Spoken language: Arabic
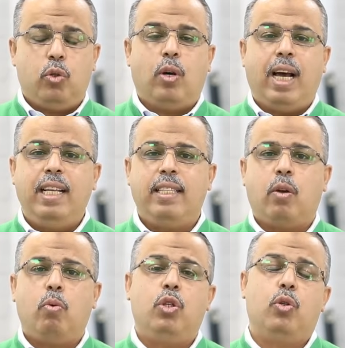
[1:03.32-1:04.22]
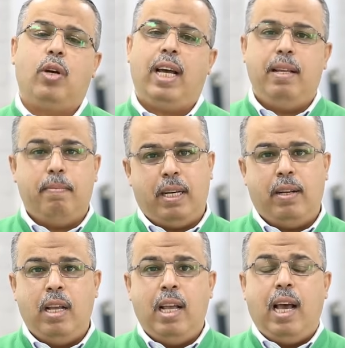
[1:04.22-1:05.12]
جزء أيسر وجزء أيمن
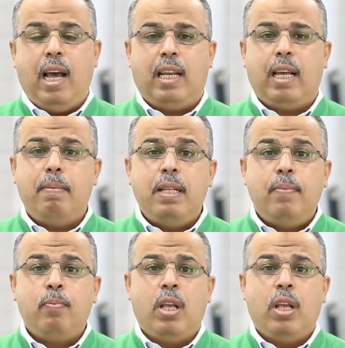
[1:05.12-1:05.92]
الكبد